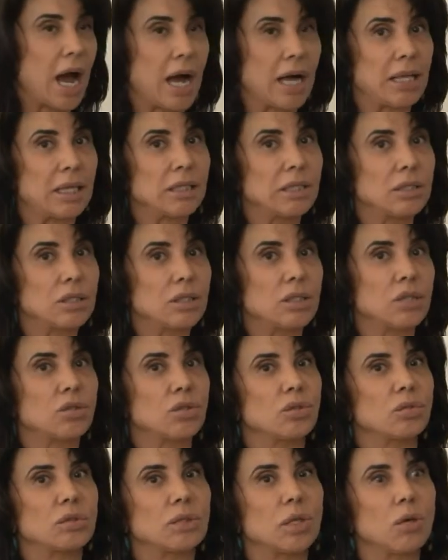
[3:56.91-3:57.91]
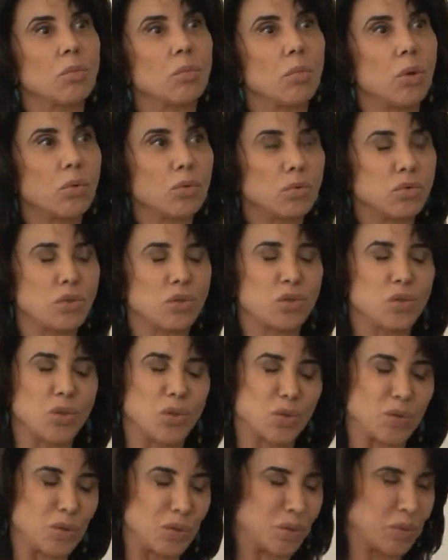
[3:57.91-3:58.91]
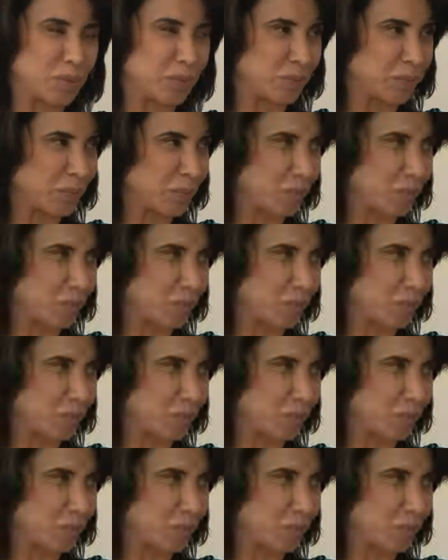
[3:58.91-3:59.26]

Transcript: Além disso, ter um bom sono.